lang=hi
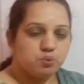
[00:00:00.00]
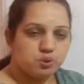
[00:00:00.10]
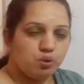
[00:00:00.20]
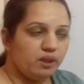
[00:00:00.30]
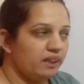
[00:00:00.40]

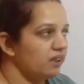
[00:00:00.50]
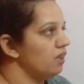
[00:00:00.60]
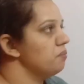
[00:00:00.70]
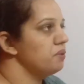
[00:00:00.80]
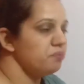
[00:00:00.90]
उसको लेकर
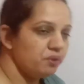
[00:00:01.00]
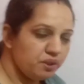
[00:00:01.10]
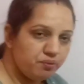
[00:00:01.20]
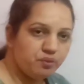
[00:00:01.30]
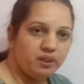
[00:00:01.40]
हम
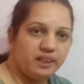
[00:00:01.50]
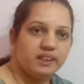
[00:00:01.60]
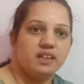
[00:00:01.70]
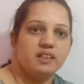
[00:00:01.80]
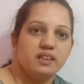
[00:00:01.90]
रिव्यू
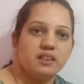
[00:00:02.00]
लेके आए